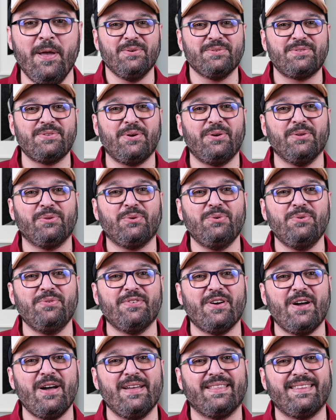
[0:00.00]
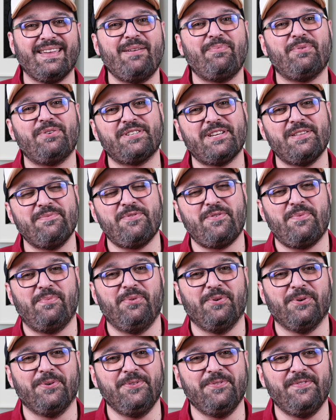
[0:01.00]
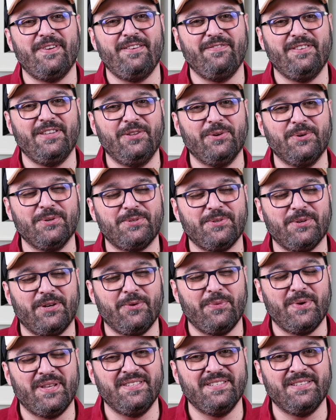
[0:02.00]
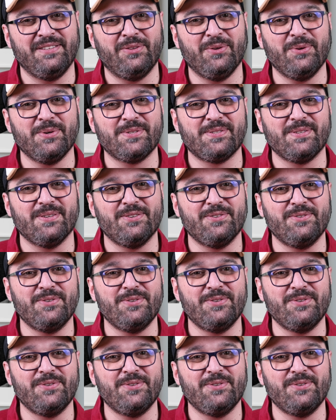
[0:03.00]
On se retrouve euh, très prochainement pour une nouvelle vidéo sur les Wedding Talks.